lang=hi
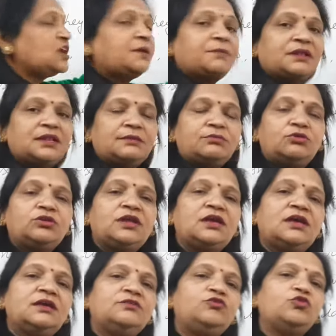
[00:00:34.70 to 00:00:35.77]
का मतलब होता
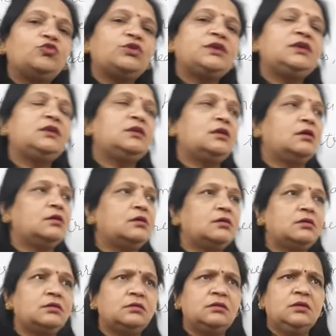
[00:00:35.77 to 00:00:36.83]
है जो कि
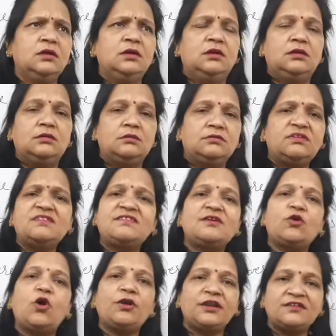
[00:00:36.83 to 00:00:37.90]

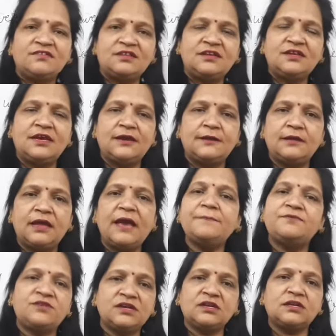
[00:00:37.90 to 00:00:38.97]
जैसे ऑनेस्टी है
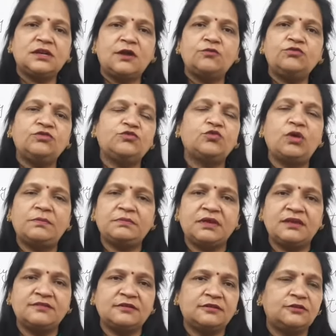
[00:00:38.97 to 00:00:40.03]
एब्स्ट्रैक्ट नाउन जिसको आप
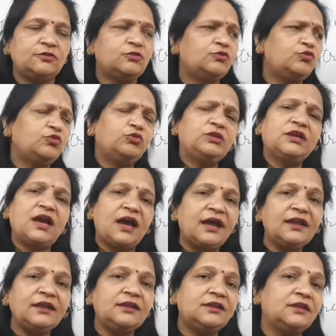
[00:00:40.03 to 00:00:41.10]
कह सकते हो जो
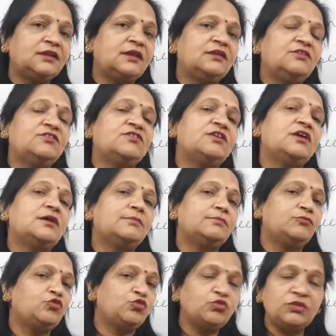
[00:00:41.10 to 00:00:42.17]
दिखाई नहीं देता जिसे
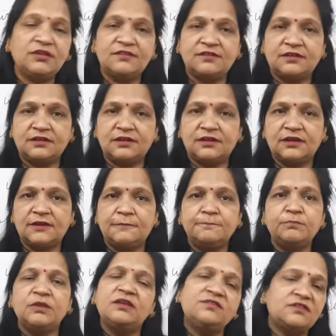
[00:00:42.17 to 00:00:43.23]
हम छू नहीं सकते हैं
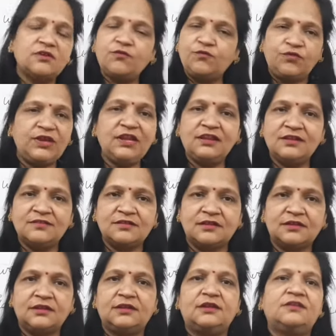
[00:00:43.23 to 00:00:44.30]
सिर्फ फील कर
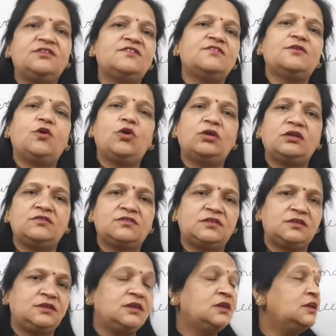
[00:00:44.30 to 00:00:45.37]
सकते हैं जैसे
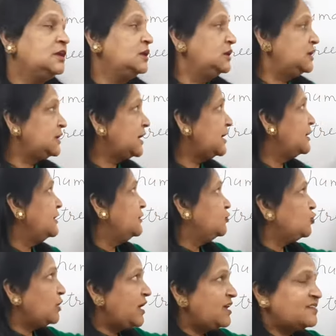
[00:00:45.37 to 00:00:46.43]
ऑनेस्टी ठीक है
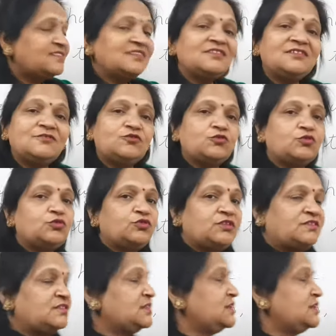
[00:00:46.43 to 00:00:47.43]
तो ऐसी चीज़ों को जैसे